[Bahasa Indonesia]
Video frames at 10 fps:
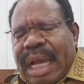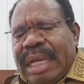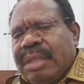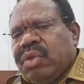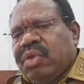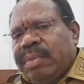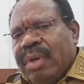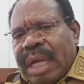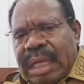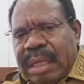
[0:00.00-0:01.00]
Anak cucu
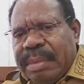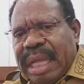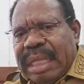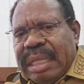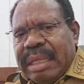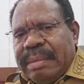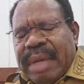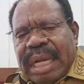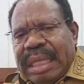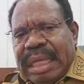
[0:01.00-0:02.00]
pun akan nikmati.
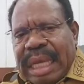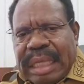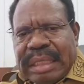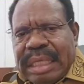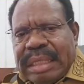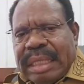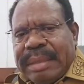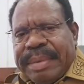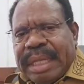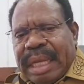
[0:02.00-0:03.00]
Barang tidak akan selesai
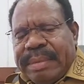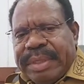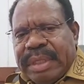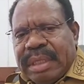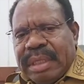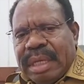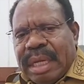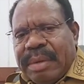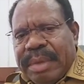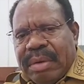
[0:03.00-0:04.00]
cepat habis.
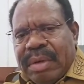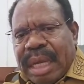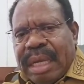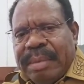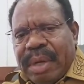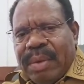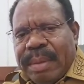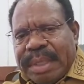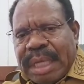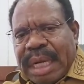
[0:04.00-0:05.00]
Kalau menggunakan
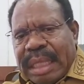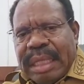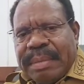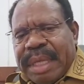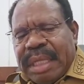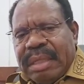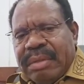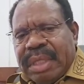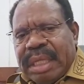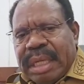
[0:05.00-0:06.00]
manual masyarakat nikmati
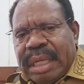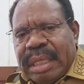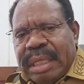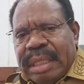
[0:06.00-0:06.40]
itu sendiri.